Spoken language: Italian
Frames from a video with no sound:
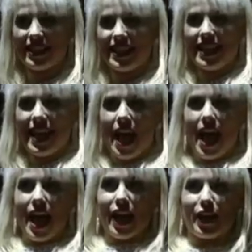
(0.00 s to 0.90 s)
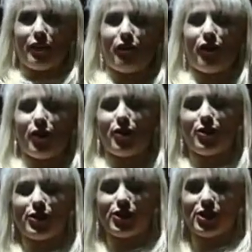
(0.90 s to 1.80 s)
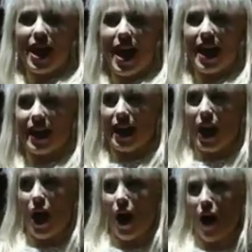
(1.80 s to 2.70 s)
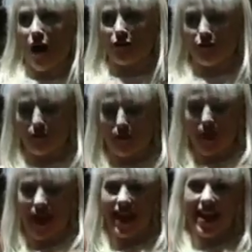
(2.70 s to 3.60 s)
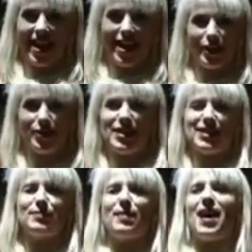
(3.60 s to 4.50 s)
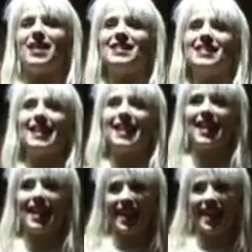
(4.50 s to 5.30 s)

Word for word: sicuramente, perché la, la, maggior parte delle ballerine burlesque non,